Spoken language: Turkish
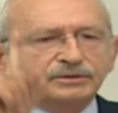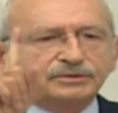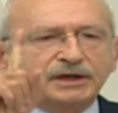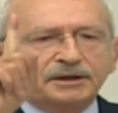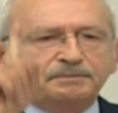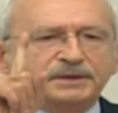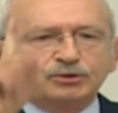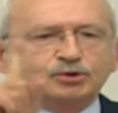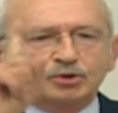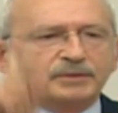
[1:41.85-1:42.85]
tek bir
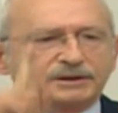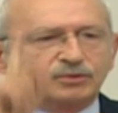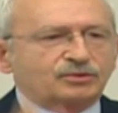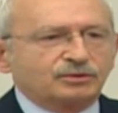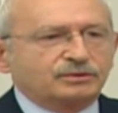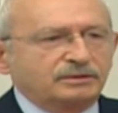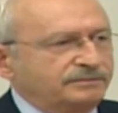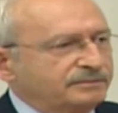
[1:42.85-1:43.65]
hükümet kuruldu?